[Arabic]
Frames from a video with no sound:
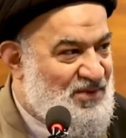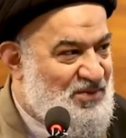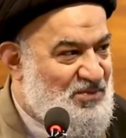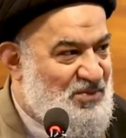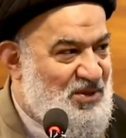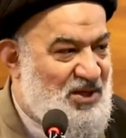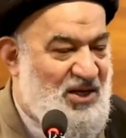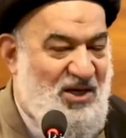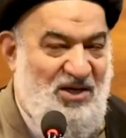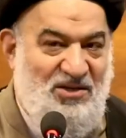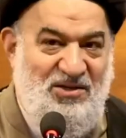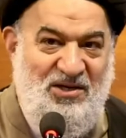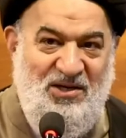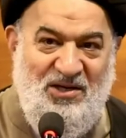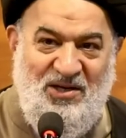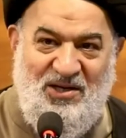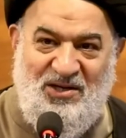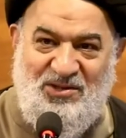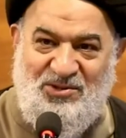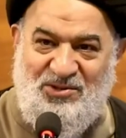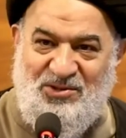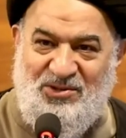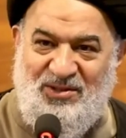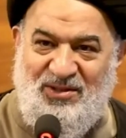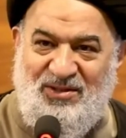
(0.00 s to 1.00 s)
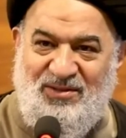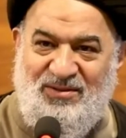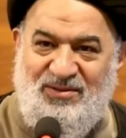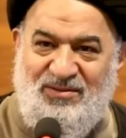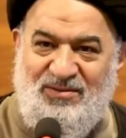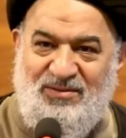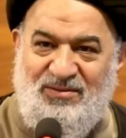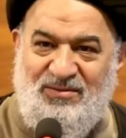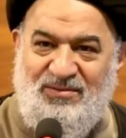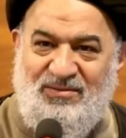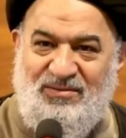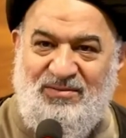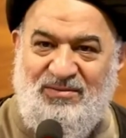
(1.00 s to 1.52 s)
بهذه الأشياء
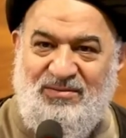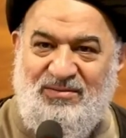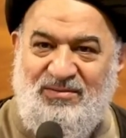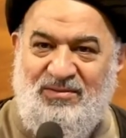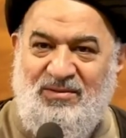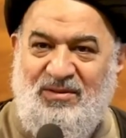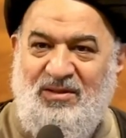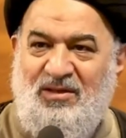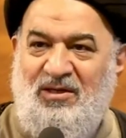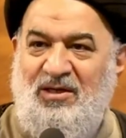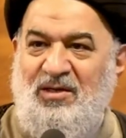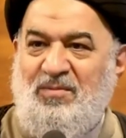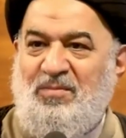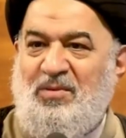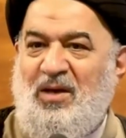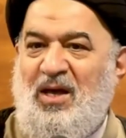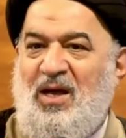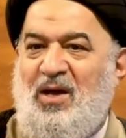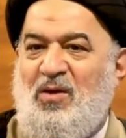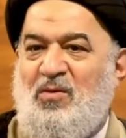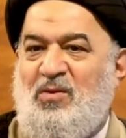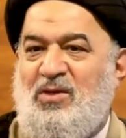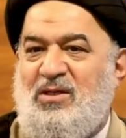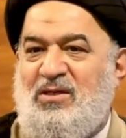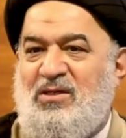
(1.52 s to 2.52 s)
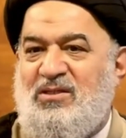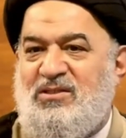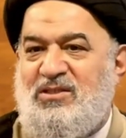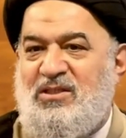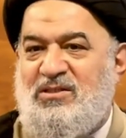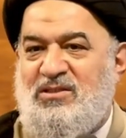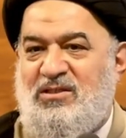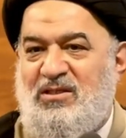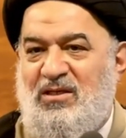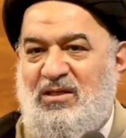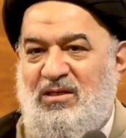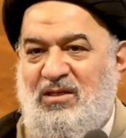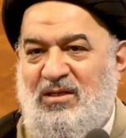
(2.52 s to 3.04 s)
يحب يحاول
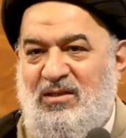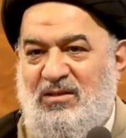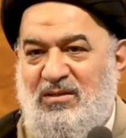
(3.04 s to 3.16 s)
قصص